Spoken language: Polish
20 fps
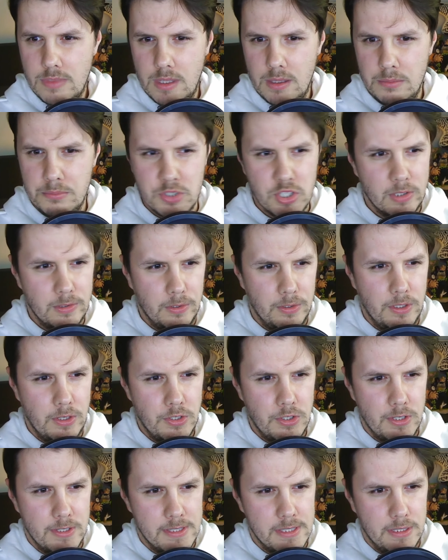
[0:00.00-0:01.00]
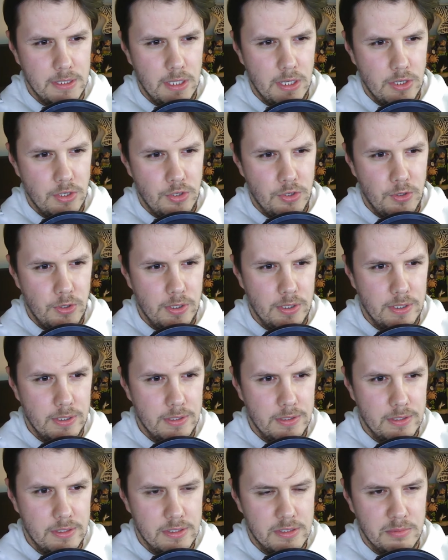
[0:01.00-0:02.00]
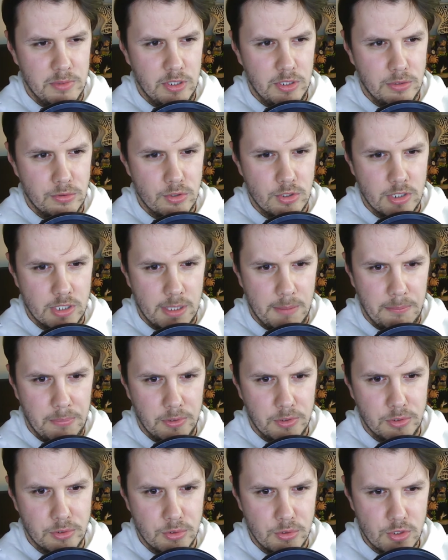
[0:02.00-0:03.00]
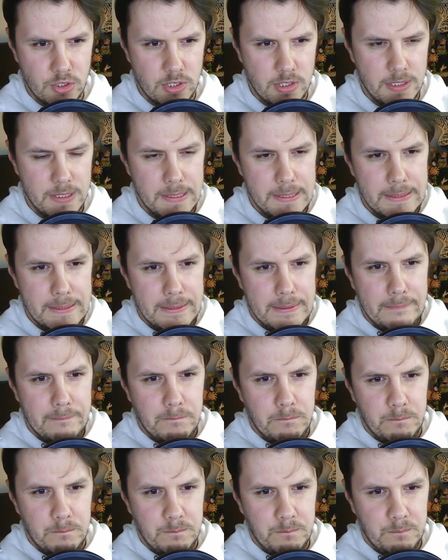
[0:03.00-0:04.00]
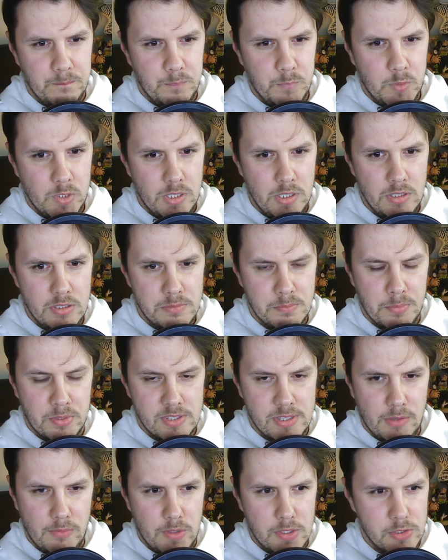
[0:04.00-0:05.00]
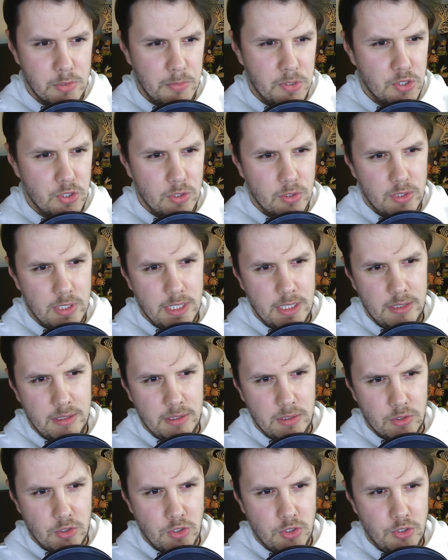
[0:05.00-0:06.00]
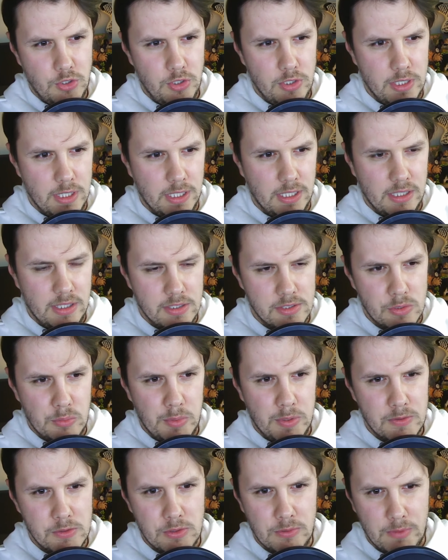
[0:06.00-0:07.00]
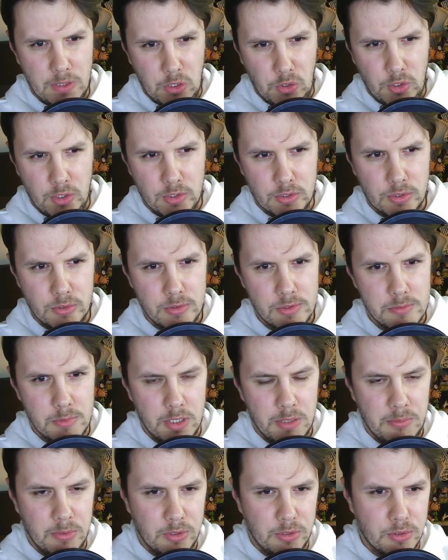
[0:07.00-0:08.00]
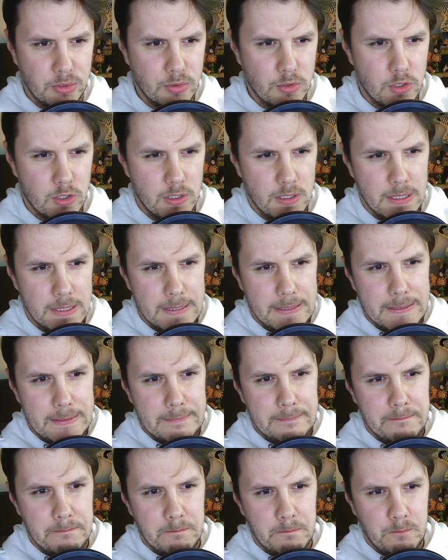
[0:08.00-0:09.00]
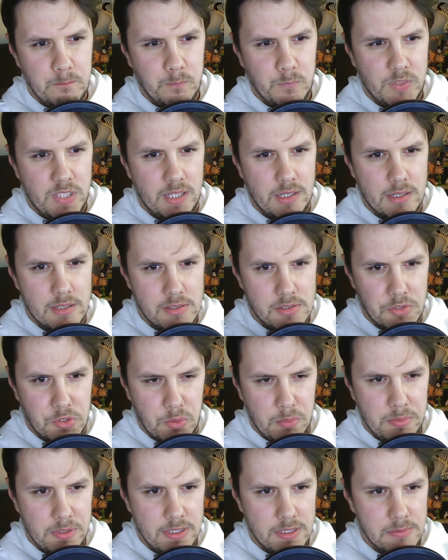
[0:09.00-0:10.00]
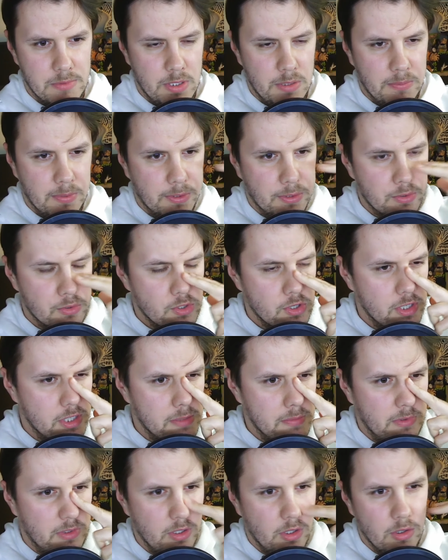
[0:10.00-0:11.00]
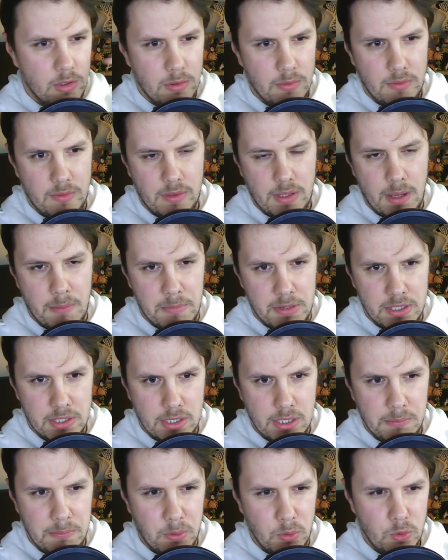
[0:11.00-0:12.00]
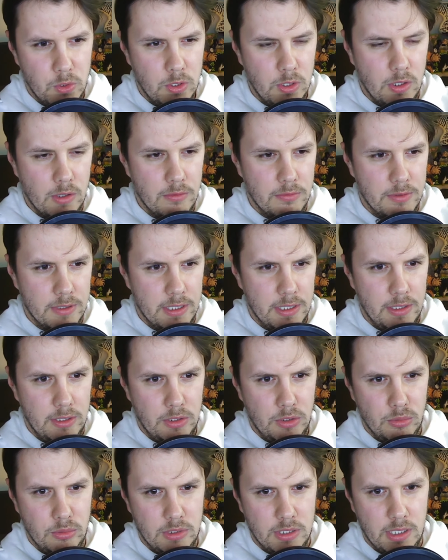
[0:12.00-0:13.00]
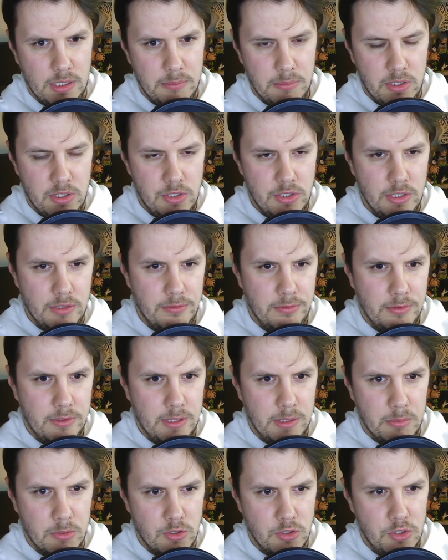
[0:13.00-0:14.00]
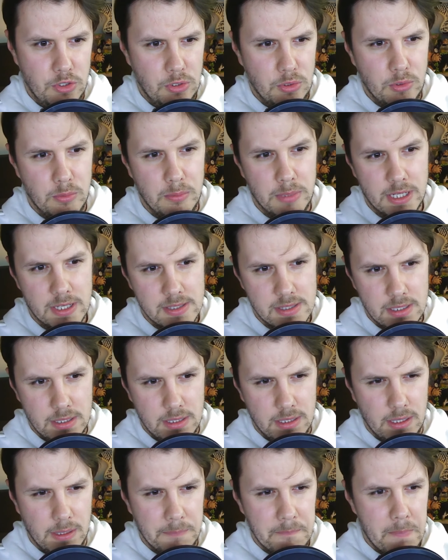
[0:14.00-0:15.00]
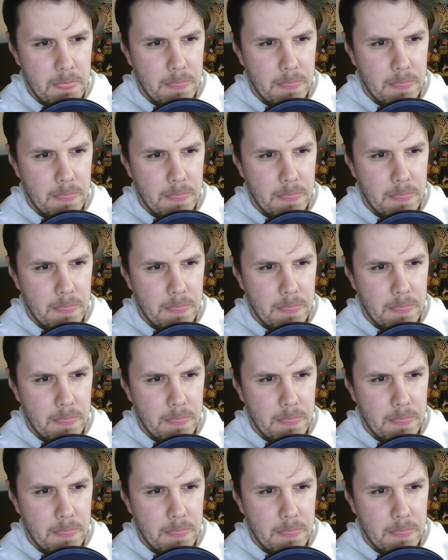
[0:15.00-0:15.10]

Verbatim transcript: przeglądnięcie zdjęć e, z moich różnych tam podróży Mm, no i postanowiłem zrobić kolejny odcinek. Jeden zrobiłem z Nowego Jorku z mojej podróży. Mm, teraz zrobię z mojej podróży do Ameryki Południowej i tutaj będzie w tym odcinku Brazylia